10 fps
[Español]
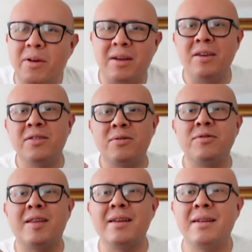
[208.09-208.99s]
porque yo sé que a
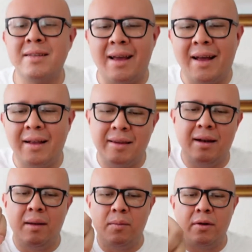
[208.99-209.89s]
ustedes les encanta el
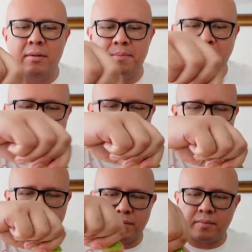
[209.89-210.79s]
limón.
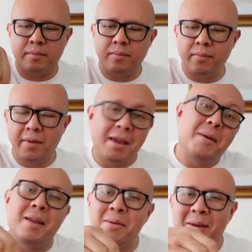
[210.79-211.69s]
Y a
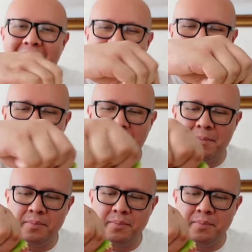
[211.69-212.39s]
mí también me encanta el limón.